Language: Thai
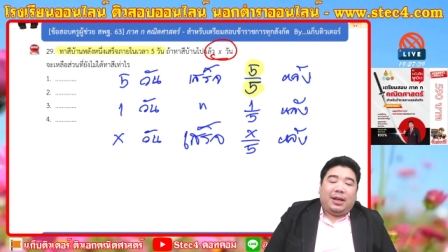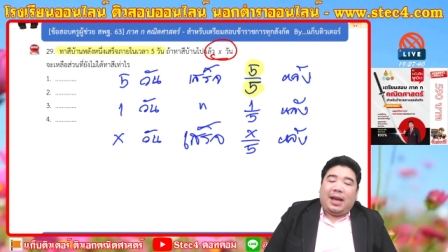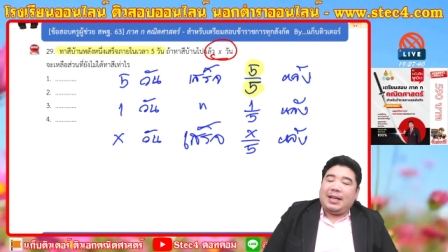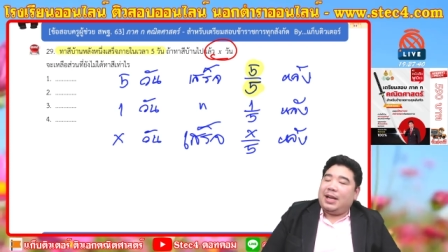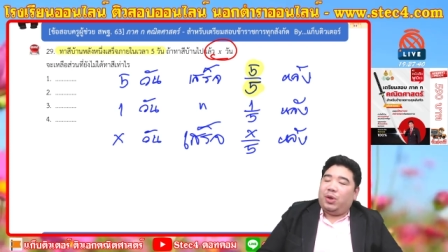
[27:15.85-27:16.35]

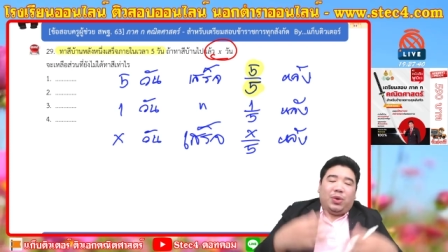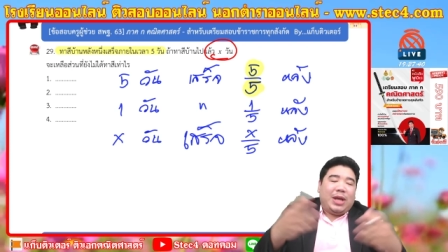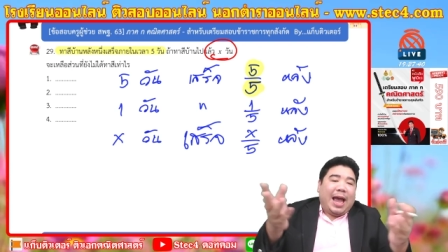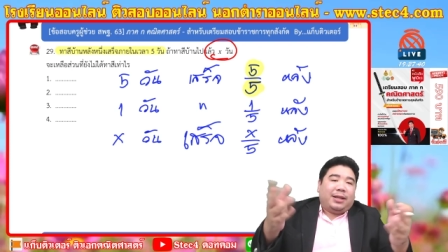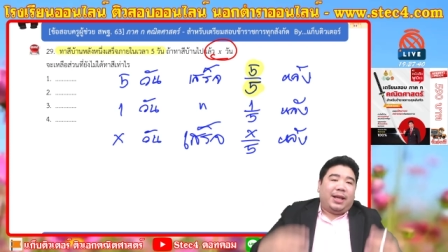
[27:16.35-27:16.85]
อาจารย์ยกตัว
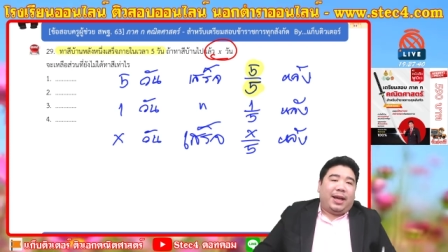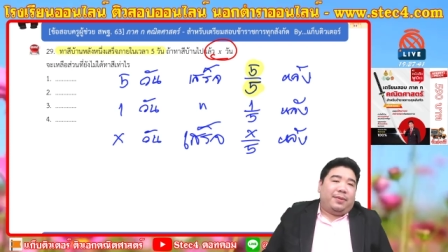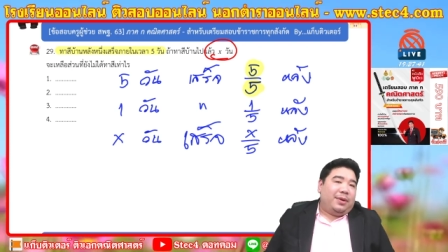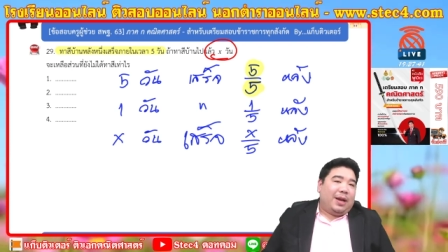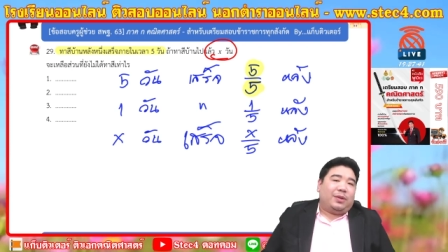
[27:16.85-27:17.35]
อย่างเช่น
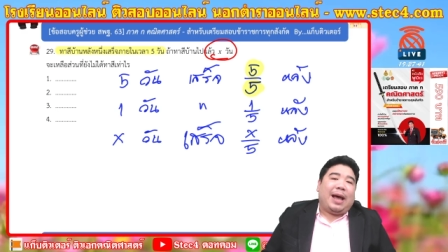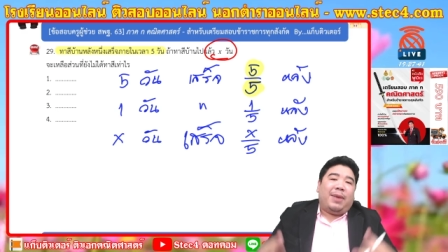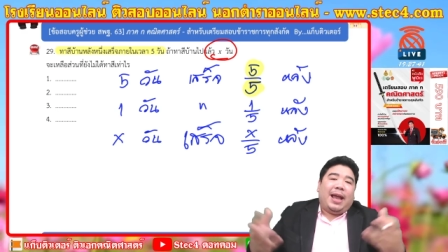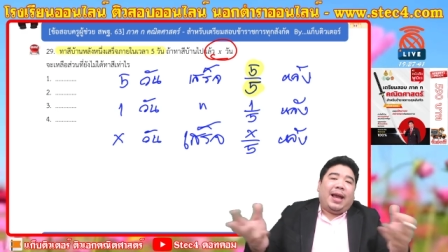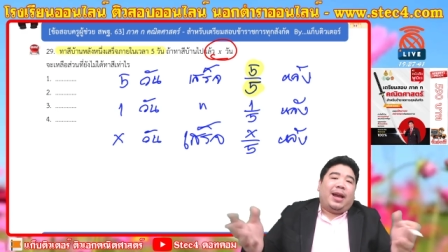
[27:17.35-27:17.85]
เราทำ
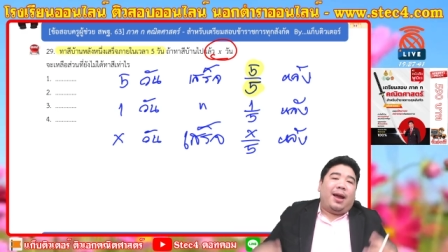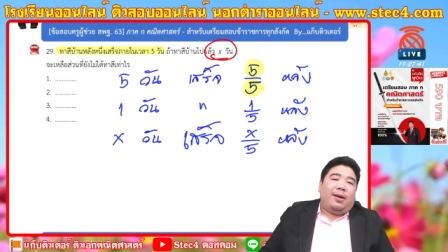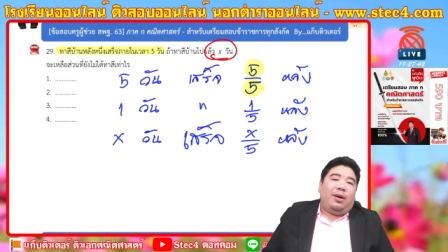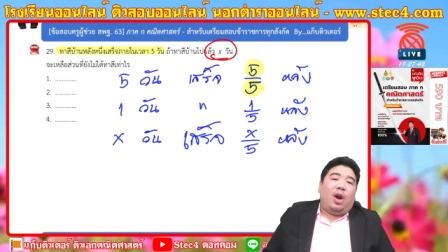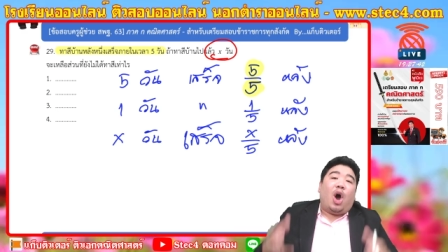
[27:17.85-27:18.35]
อะไรก็ได้
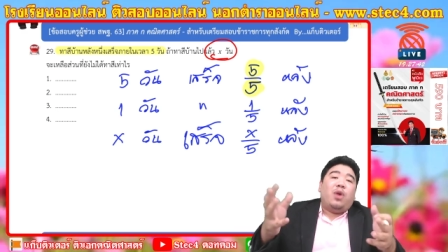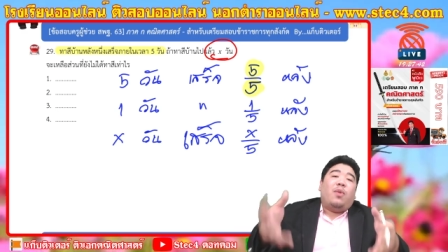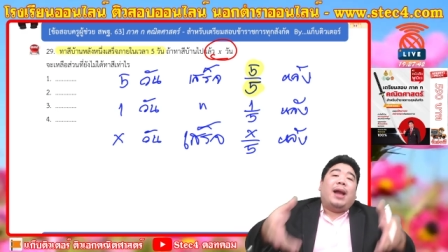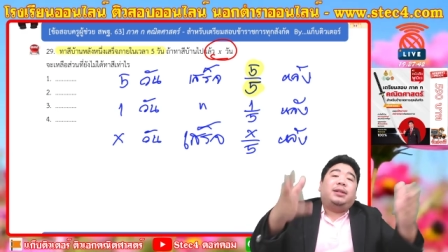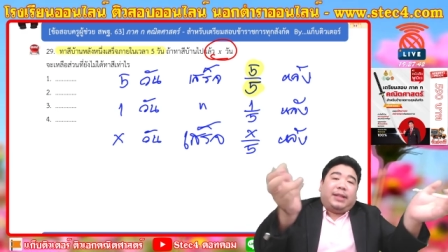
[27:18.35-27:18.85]
ร้อย
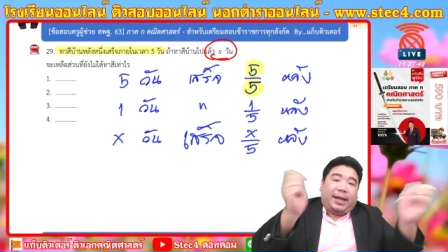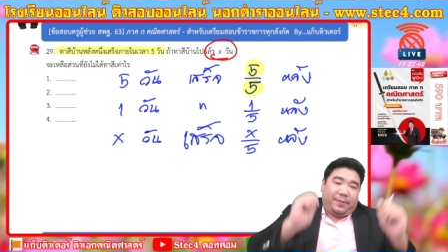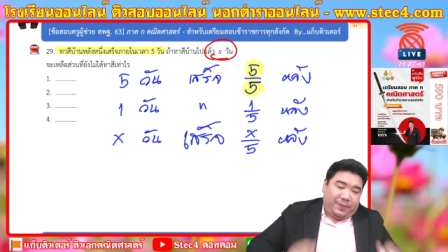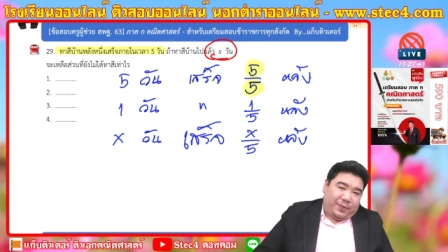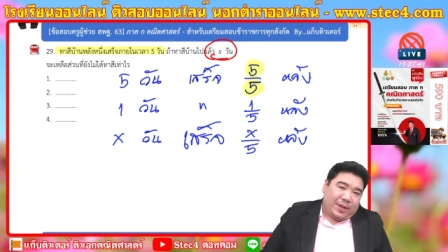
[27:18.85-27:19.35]
วันเสร็จ
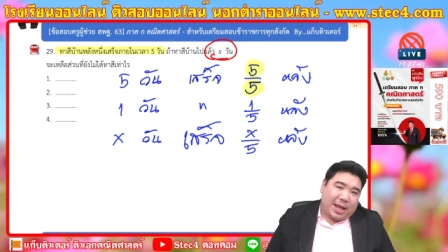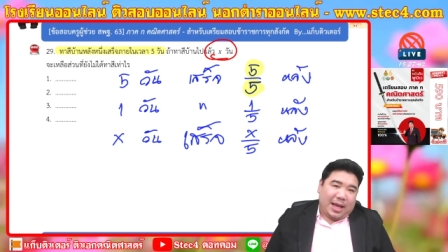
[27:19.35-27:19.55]
นะ